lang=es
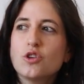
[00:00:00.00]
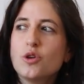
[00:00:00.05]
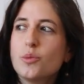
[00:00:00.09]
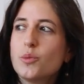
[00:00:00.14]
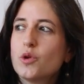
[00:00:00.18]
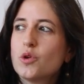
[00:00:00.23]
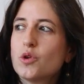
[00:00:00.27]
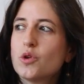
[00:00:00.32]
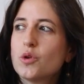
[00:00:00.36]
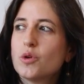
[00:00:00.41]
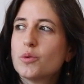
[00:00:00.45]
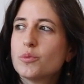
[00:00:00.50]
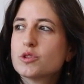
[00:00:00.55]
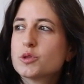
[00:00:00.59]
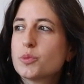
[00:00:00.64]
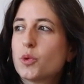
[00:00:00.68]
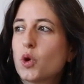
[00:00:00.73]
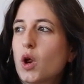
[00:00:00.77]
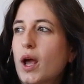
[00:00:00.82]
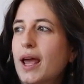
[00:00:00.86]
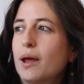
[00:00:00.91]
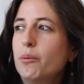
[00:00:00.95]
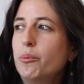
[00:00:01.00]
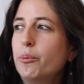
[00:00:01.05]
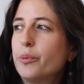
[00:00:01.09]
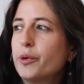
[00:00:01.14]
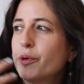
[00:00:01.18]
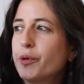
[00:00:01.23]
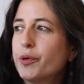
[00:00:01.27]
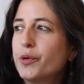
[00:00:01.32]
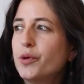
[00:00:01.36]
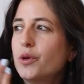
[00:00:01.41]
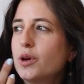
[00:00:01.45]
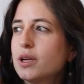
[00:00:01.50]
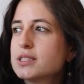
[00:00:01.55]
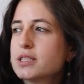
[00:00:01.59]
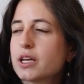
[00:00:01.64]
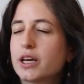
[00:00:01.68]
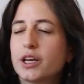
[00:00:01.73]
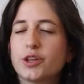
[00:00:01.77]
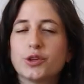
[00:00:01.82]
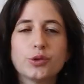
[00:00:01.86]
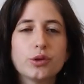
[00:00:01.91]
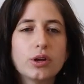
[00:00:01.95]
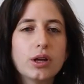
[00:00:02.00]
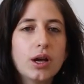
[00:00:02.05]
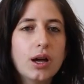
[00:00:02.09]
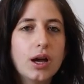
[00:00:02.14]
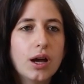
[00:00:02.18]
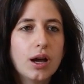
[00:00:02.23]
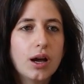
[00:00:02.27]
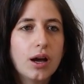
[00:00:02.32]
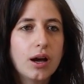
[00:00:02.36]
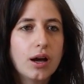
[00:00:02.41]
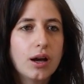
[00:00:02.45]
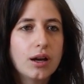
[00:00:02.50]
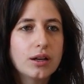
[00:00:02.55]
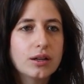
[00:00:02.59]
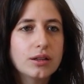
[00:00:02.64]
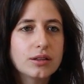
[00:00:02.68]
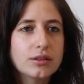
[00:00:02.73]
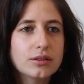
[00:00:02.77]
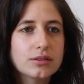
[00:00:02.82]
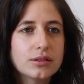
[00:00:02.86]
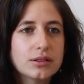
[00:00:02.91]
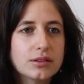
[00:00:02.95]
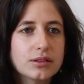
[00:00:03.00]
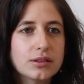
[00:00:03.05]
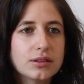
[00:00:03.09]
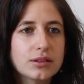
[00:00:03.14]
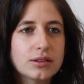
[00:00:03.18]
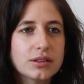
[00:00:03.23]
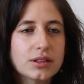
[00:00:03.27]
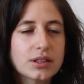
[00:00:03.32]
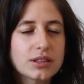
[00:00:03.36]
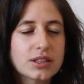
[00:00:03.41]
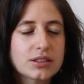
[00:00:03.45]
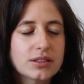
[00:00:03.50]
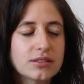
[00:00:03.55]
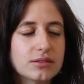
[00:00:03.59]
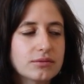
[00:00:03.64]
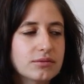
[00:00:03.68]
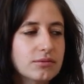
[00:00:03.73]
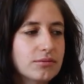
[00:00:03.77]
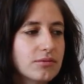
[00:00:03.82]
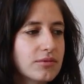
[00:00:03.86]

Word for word: Como, pues, por ejemplo, ¿no? La escritora eh,